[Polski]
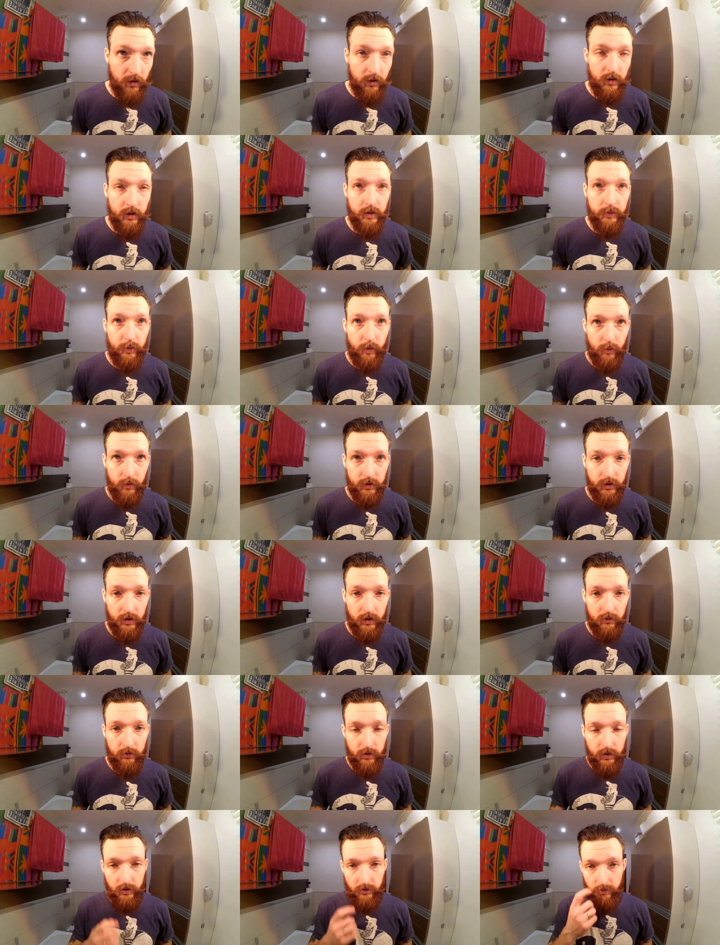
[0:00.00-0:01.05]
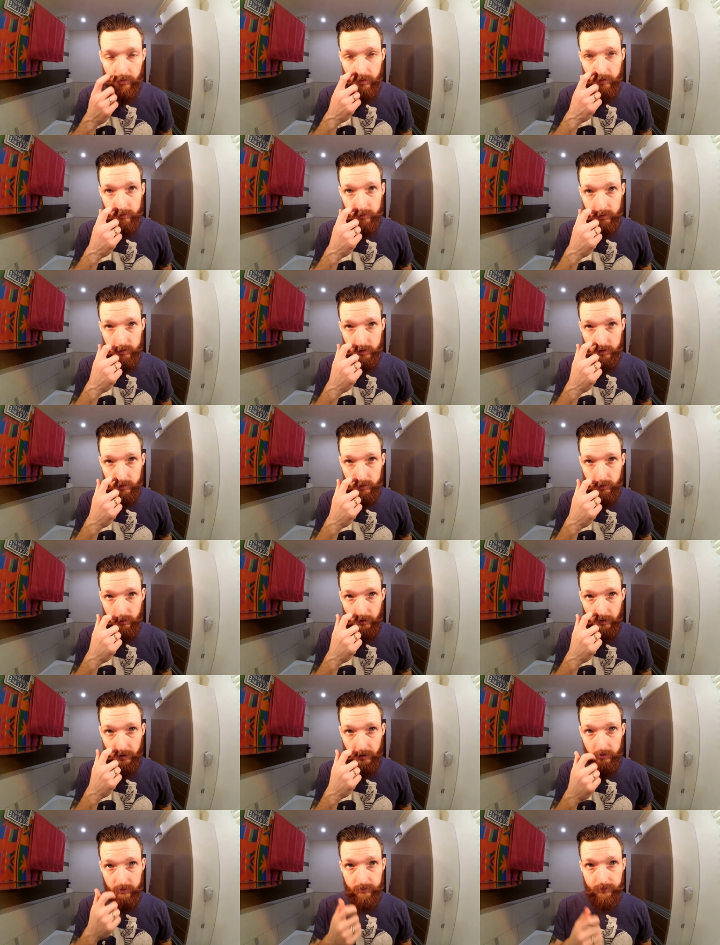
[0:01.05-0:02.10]
E, Pomadę nakładałem na włosy
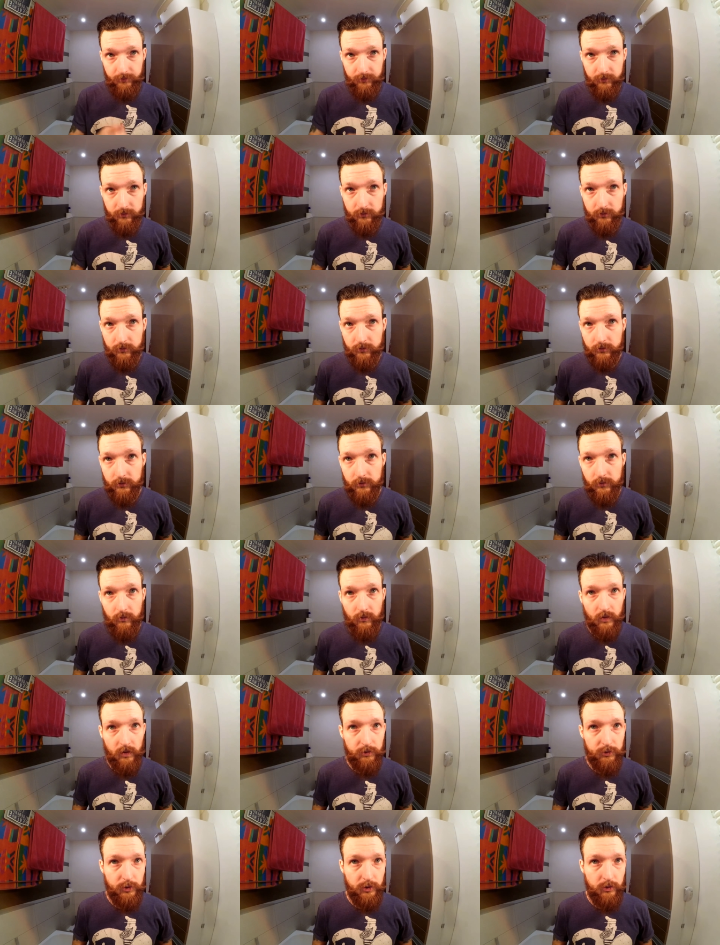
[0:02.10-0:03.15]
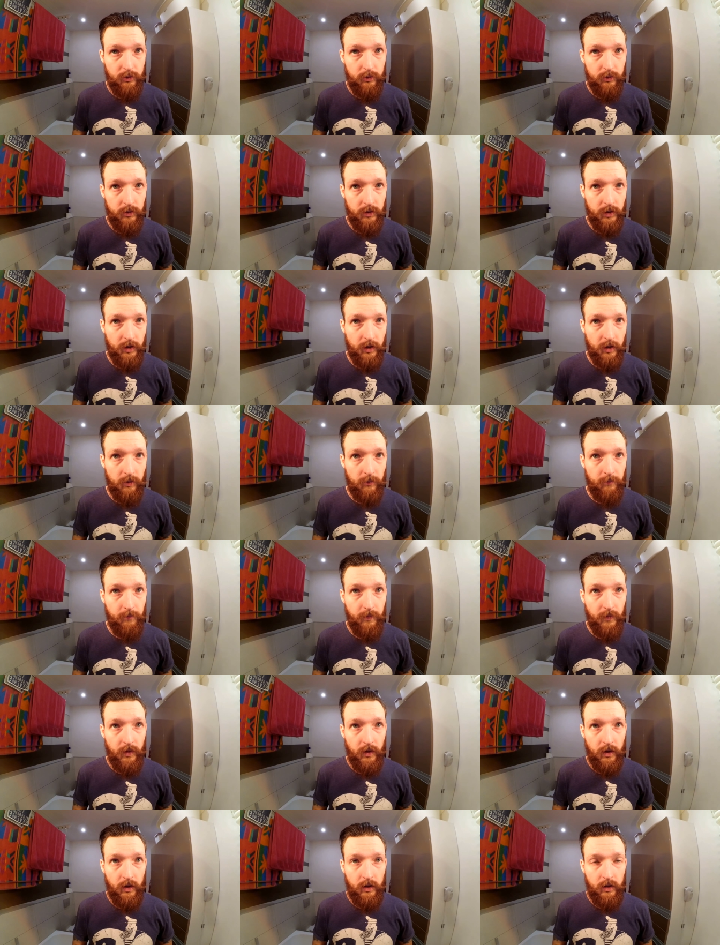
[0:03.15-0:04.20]
suche. W ciągu dnia
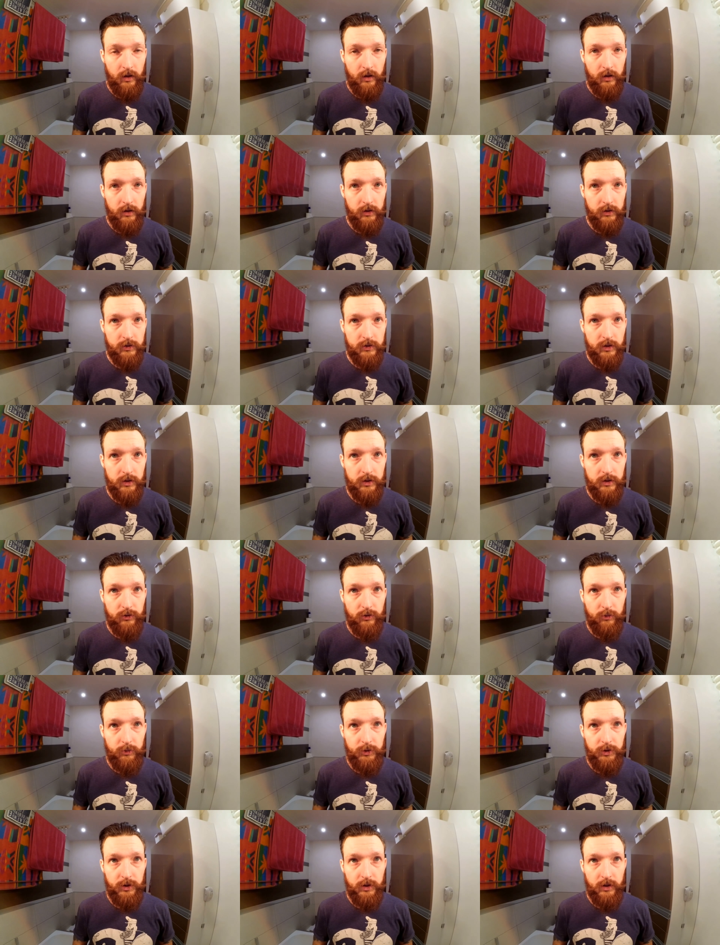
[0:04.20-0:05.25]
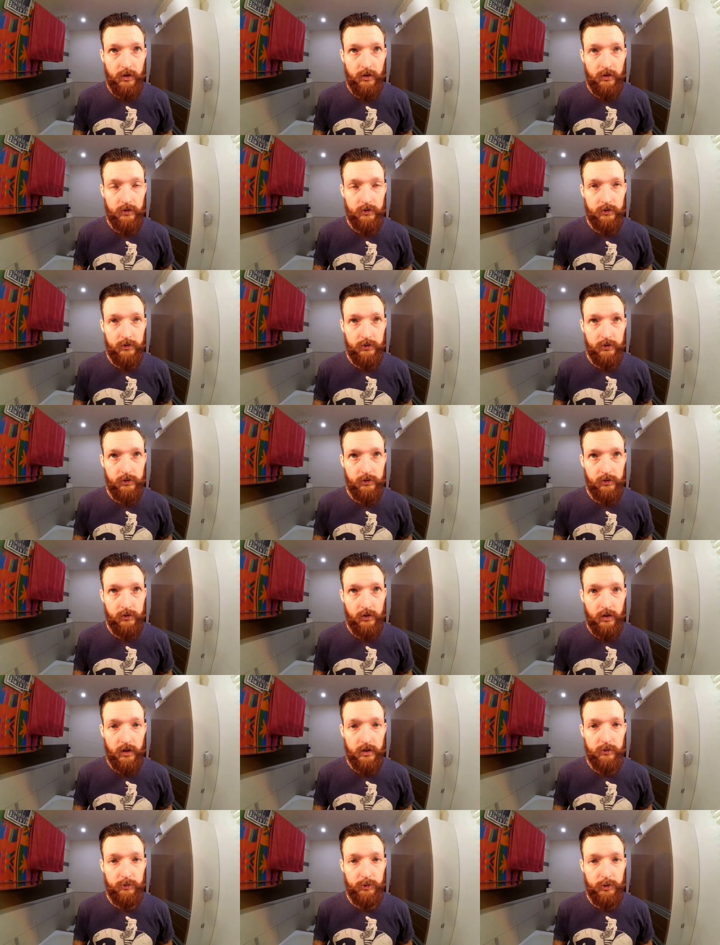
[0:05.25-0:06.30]
e, zdarzyło mi się e,
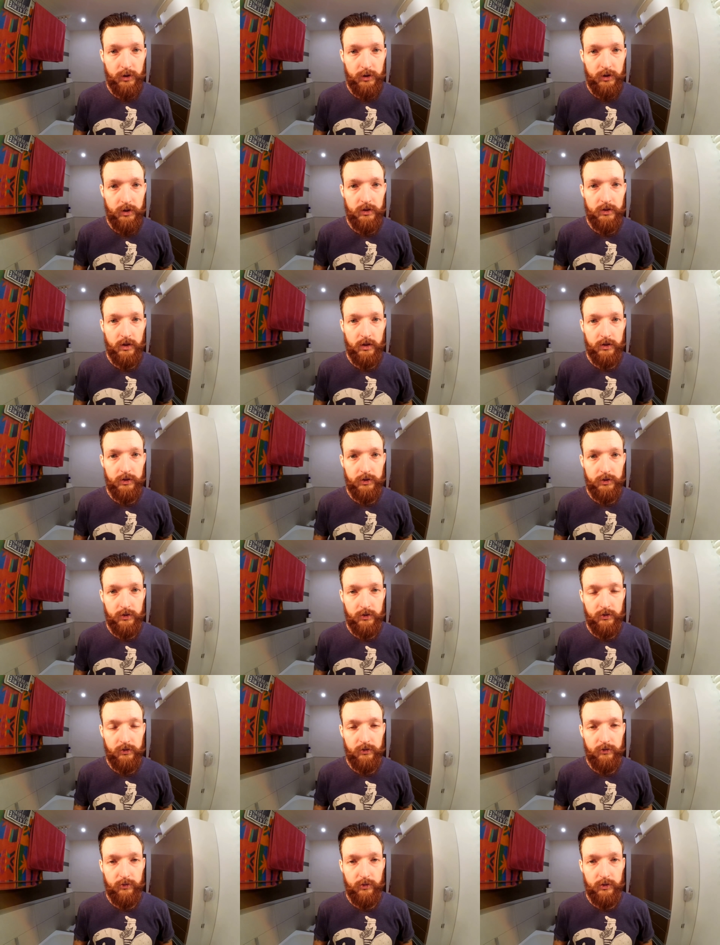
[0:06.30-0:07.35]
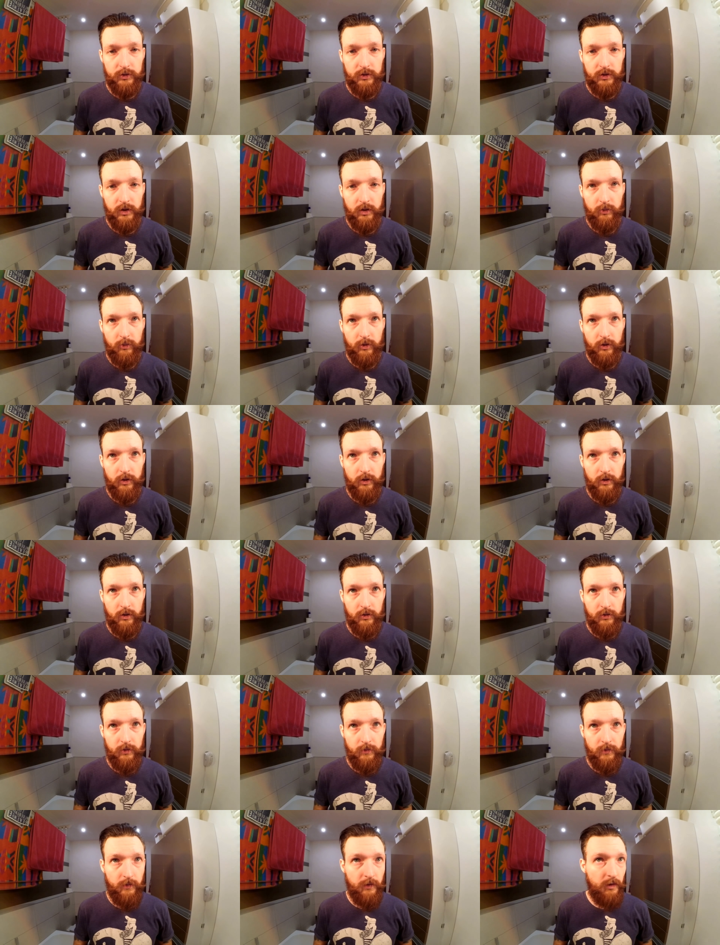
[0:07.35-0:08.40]
raz przeczesać włosy na mokro,
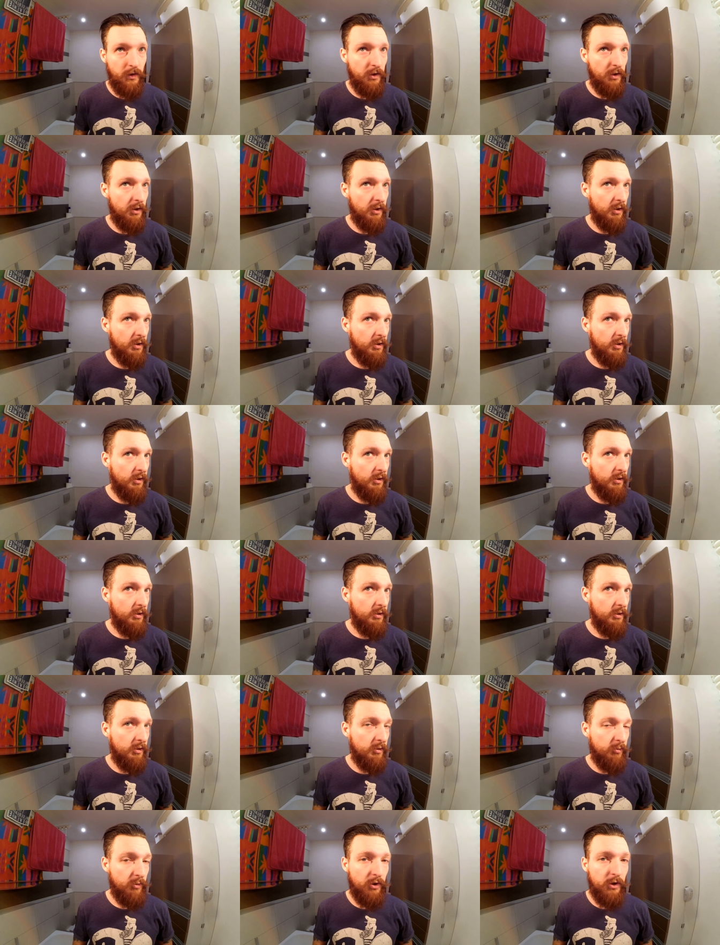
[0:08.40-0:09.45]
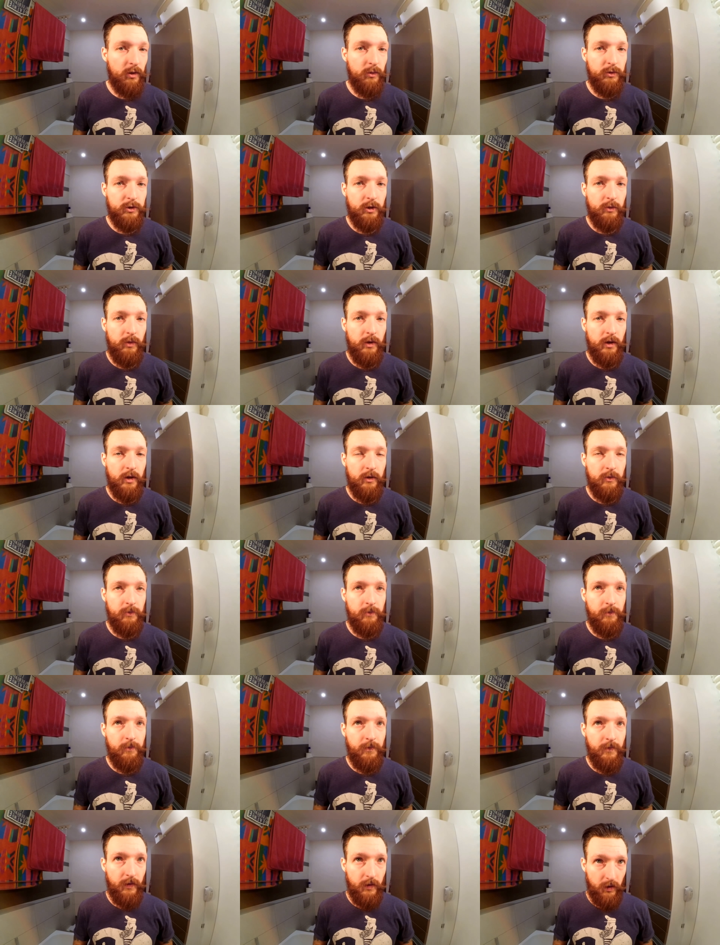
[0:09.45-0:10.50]
mokrym grzebieniem.
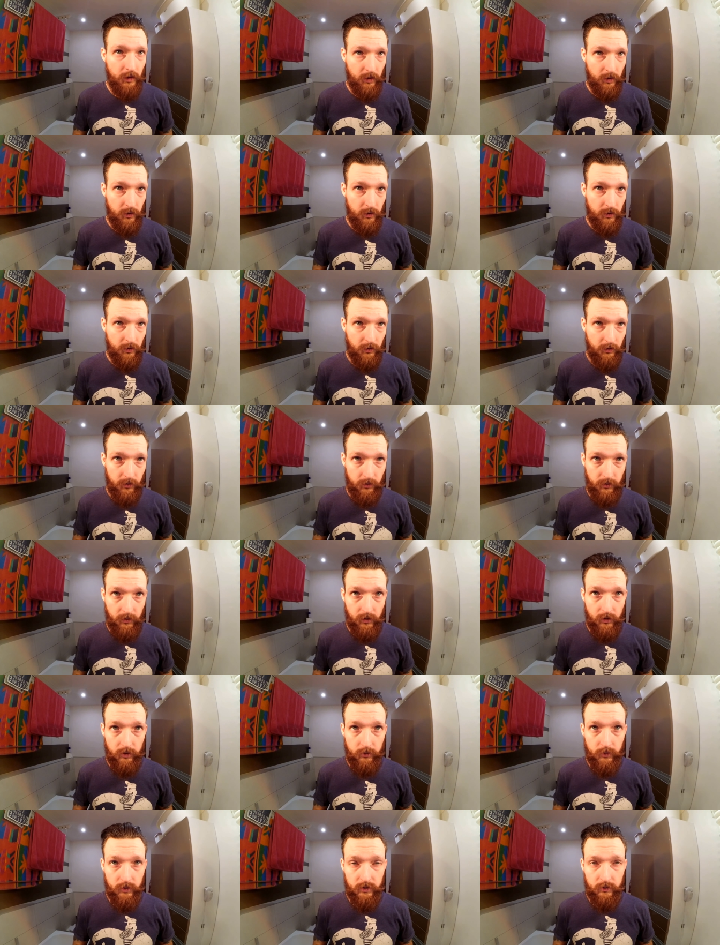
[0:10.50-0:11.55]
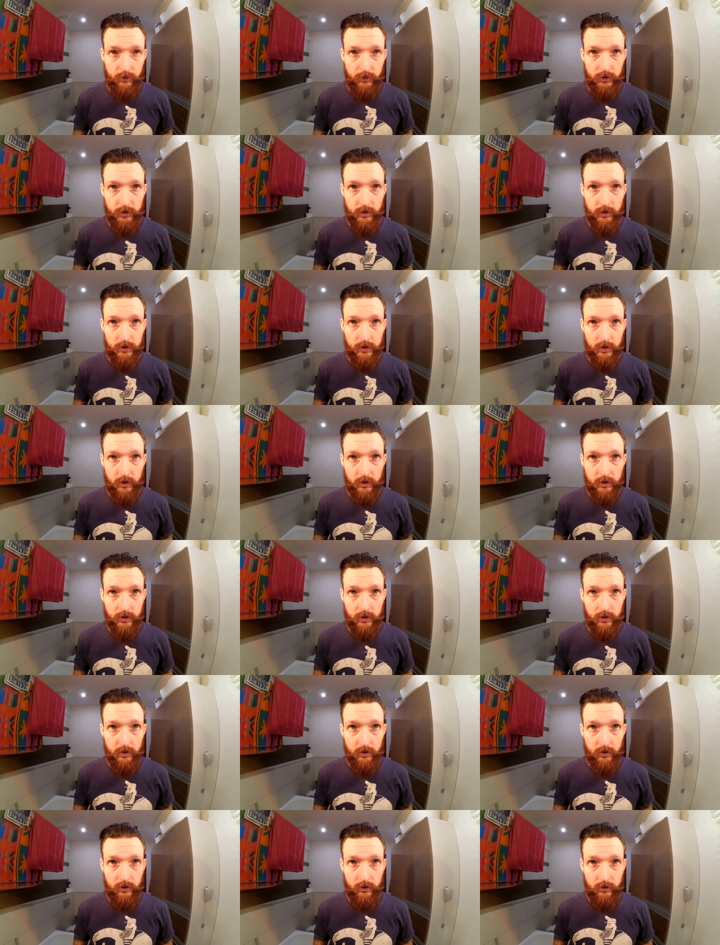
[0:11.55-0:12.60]
Natomiast myślę, że
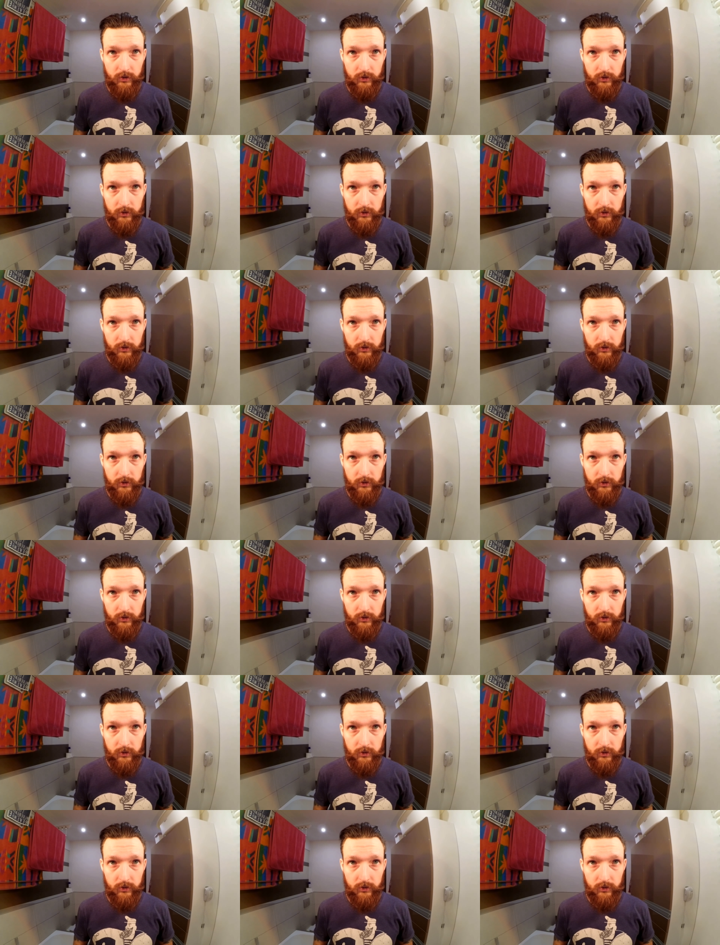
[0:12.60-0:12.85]
jeżeli